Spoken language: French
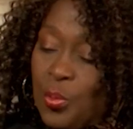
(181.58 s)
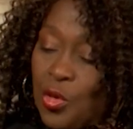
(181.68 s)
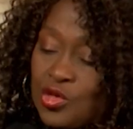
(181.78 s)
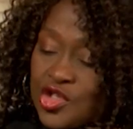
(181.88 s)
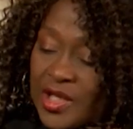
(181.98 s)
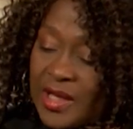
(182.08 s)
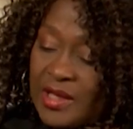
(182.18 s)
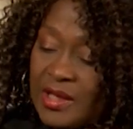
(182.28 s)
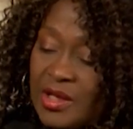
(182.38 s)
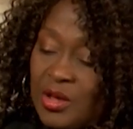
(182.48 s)
au
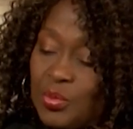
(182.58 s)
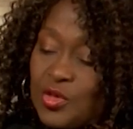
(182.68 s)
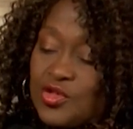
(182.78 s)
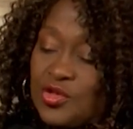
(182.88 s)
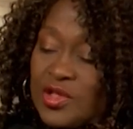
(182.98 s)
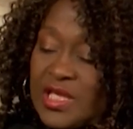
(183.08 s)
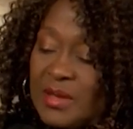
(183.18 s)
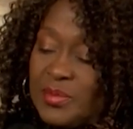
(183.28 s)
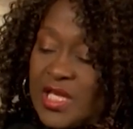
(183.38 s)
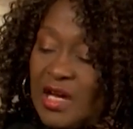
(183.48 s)
prochain pour ce
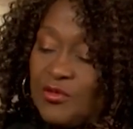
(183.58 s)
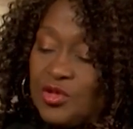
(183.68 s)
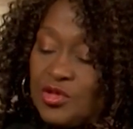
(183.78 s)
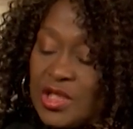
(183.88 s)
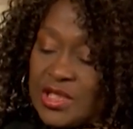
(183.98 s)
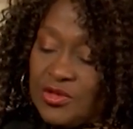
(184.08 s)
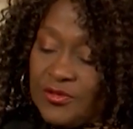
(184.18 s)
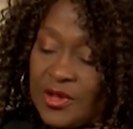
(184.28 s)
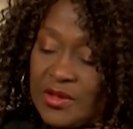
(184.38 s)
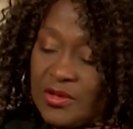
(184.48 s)
qui est bien en vue de
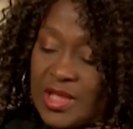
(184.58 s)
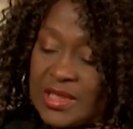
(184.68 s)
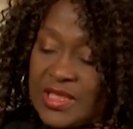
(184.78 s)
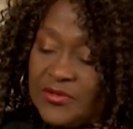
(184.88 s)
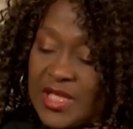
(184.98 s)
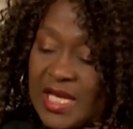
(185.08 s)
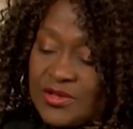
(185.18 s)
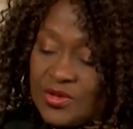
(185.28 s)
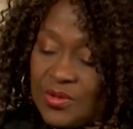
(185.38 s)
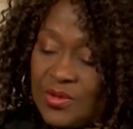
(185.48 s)

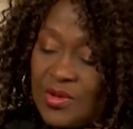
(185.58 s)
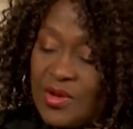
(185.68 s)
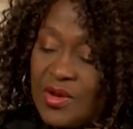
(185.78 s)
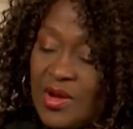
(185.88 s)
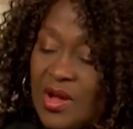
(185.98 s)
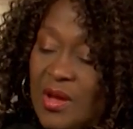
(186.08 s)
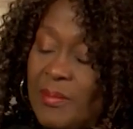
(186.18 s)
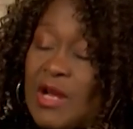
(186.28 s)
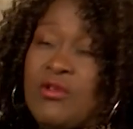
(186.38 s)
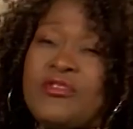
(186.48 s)
l'édification.
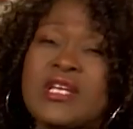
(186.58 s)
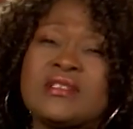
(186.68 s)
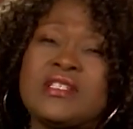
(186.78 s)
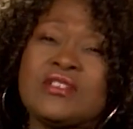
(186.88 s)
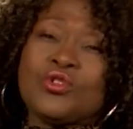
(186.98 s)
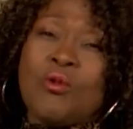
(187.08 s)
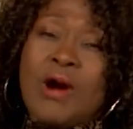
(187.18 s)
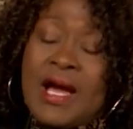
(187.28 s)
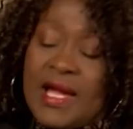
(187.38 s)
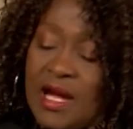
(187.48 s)
Mais le verset
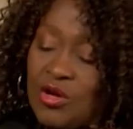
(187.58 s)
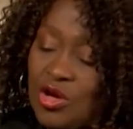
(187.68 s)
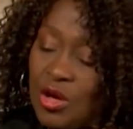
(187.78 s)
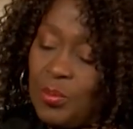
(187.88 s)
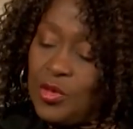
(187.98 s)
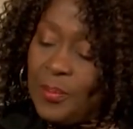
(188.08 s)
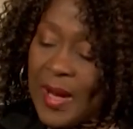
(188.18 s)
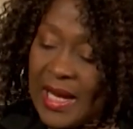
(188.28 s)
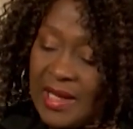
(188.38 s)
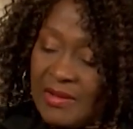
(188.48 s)
3 est encore plus
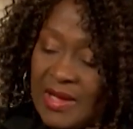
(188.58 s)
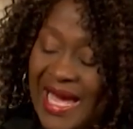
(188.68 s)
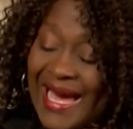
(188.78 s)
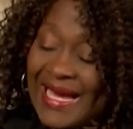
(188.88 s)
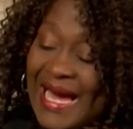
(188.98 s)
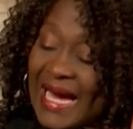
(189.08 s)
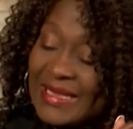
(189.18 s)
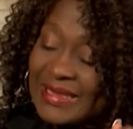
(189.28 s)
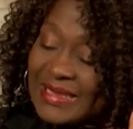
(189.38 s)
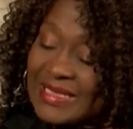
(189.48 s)
parlant,
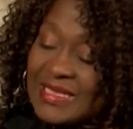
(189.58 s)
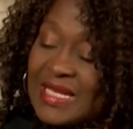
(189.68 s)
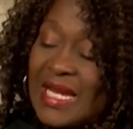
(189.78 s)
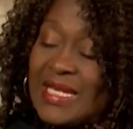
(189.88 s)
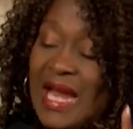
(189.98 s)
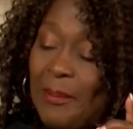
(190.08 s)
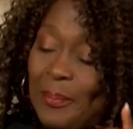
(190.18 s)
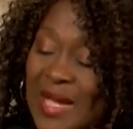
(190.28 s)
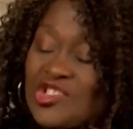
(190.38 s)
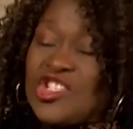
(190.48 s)
car Christ n'a
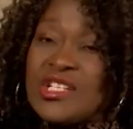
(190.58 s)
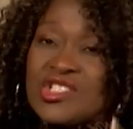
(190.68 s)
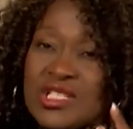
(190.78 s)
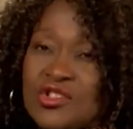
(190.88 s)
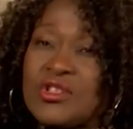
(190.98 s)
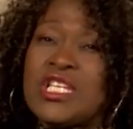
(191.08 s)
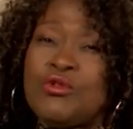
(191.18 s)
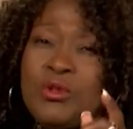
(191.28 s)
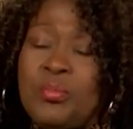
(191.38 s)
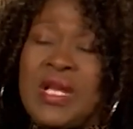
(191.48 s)
pas cherché ce
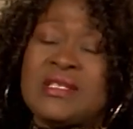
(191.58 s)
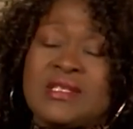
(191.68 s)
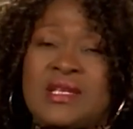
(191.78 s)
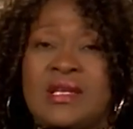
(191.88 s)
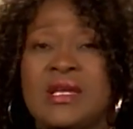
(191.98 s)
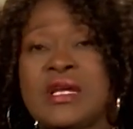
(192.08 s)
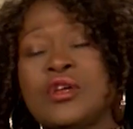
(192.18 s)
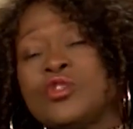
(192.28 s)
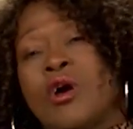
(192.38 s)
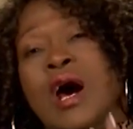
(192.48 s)
qui lui plaisait.
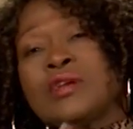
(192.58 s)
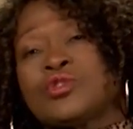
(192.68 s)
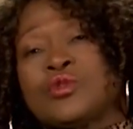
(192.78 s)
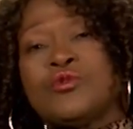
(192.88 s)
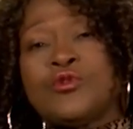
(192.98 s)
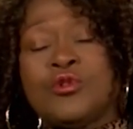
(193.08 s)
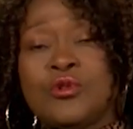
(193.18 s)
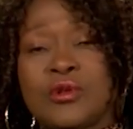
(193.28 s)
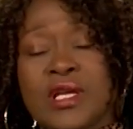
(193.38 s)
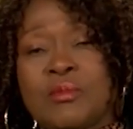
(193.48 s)
Non, entre
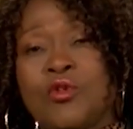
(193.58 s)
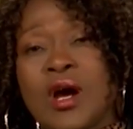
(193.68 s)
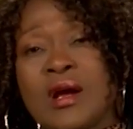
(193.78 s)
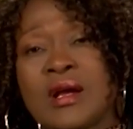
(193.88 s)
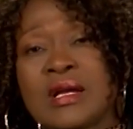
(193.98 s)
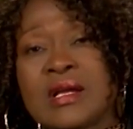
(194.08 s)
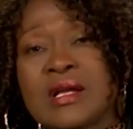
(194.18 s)
vous et moi,